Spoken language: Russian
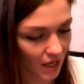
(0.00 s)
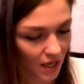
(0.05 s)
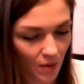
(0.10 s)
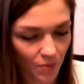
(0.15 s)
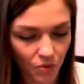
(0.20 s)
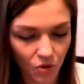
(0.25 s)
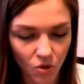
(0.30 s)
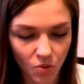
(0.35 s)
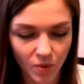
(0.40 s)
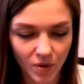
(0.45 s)
Я
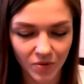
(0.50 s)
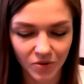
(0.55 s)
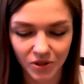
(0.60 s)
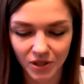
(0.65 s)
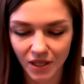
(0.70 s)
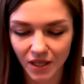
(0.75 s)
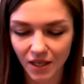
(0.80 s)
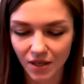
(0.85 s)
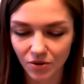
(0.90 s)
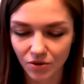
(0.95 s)
покупаю вот
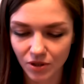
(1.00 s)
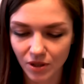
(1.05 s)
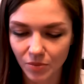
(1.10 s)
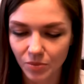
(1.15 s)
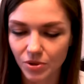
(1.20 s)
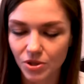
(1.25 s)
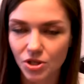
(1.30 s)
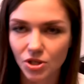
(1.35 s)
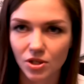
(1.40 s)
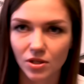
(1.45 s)
такие вот
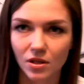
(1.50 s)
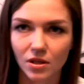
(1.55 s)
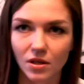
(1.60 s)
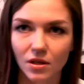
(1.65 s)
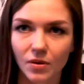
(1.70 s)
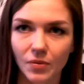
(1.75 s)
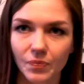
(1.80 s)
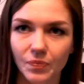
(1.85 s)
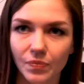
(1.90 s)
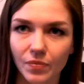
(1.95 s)

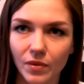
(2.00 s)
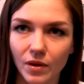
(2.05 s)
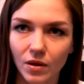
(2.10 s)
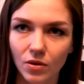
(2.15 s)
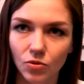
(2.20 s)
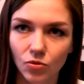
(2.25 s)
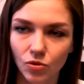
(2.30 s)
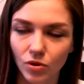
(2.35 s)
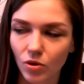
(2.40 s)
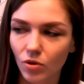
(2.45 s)
обычные,
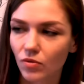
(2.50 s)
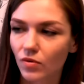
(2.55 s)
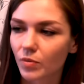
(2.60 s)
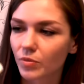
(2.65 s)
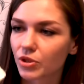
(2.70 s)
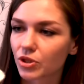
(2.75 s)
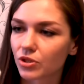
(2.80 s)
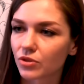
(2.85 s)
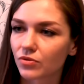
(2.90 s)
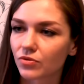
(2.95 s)
ну, такого
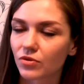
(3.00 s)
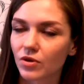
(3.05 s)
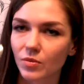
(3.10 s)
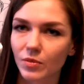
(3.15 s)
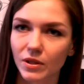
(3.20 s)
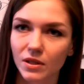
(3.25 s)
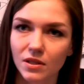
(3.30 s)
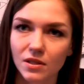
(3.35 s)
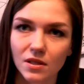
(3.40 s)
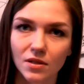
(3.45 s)
обычного
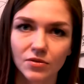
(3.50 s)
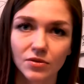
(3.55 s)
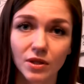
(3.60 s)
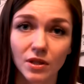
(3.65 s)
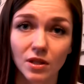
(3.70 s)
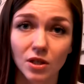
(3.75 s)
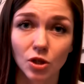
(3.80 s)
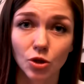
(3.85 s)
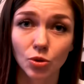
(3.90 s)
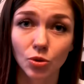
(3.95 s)
формата
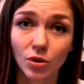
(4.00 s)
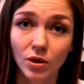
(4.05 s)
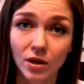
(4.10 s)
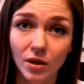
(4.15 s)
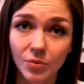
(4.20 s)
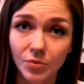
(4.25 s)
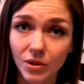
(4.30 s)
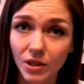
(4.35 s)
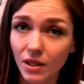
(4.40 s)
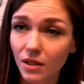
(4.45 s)
салфетки,
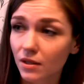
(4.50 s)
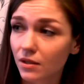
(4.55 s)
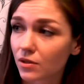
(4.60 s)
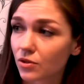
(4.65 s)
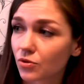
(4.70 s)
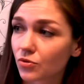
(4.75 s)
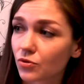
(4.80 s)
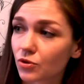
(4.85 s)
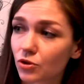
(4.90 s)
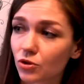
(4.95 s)
только белые.
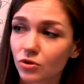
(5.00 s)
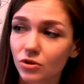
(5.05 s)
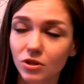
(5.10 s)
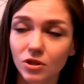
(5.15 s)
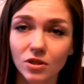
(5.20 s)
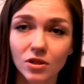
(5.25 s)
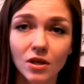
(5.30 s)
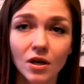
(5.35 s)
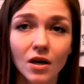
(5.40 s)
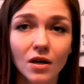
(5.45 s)
Но ну, вот эти
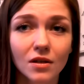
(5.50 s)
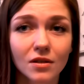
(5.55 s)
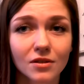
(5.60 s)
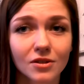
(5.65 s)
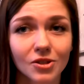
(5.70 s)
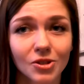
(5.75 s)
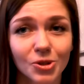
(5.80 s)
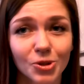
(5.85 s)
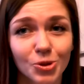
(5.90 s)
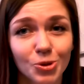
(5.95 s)

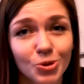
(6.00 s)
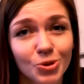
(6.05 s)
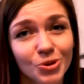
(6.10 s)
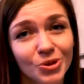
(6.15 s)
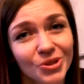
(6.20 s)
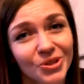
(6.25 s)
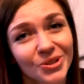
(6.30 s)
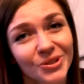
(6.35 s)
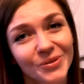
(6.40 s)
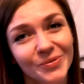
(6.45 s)
ягодки, они
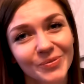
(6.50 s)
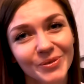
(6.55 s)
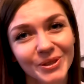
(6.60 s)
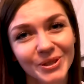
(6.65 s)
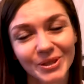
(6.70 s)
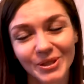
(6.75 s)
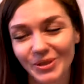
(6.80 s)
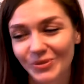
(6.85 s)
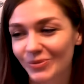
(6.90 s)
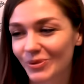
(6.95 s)
такие
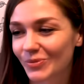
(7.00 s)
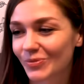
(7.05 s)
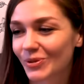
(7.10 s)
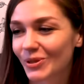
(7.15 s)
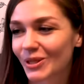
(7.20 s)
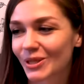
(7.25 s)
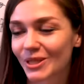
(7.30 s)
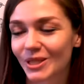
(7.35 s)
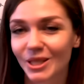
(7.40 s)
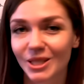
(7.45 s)
милые мне
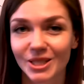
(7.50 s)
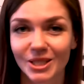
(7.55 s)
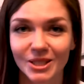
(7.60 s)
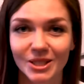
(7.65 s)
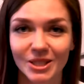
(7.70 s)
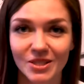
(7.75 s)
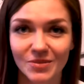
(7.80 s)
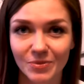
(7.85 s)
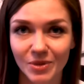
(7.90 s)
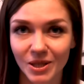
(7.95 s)
показались.
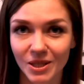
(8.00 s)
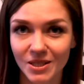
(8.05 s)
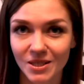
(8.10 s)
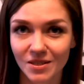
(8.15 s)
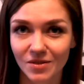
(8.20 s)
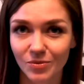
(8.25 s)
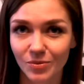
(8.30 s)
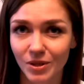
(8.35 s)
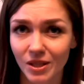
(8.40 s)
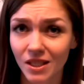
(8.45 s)
Это из
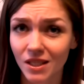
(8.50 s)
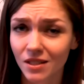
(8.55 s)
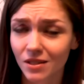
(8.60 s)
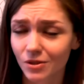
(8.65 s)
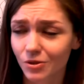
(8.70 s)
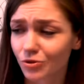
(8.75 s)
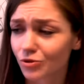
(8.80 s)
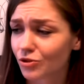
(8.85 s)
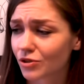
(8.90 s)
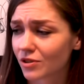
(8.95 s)
магазина
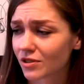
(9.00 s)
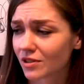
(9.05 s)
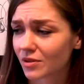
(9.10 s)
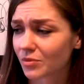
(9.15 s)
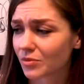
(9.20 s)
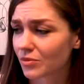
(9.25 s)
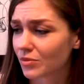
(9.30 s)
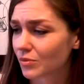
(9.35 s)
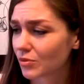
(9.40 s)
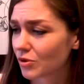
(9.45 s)
«Порядок». Тоже они
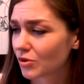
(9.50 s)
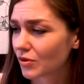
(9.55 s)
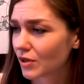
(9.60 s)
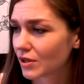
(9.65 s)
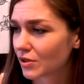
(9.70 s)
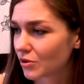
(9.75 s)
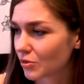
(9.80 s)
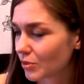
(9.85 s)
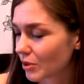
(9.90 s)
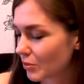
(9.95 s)
там
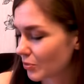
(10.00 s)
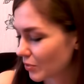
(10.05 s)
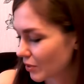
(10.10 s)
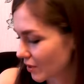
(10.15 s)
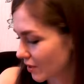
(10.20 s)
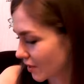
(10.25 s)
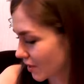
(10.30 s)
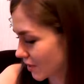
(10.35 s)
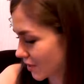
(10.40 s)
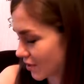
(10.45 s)
буквально рублей
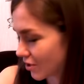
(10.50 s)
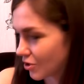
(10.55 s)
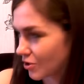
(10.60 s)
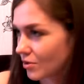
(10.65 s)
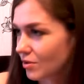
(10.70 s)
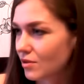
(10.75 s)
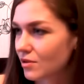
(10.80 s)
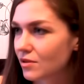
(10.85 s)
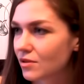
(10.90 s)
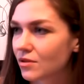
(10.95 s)
15,
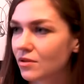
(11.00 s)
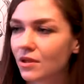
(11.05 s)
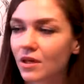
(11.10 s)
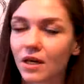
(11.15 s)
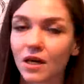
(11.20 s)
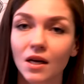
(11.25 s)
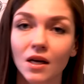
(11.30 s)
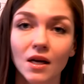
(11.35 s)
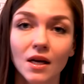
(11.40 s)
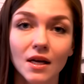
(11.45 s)
что ли,
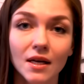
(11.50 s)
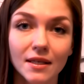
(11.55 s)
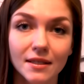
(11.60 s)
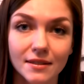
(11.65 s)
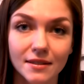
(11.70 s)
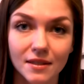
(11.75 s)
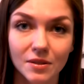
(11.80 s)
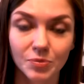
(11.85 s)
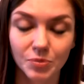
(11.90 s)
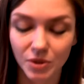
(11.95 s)
стоили.
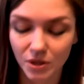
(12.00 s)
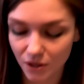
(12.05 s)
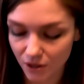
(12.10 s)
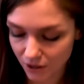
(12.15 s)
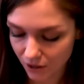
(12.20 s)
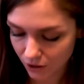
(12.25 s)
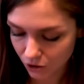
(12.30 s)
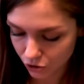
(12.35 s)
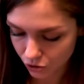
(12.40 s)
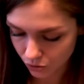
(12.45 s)
Здесь
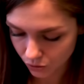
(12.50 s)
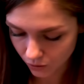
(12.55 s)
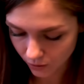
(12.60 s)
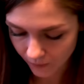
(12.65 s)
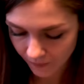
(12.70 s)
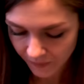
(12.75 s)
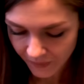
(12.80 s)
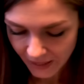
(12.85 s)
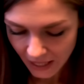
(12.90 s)
50 штук.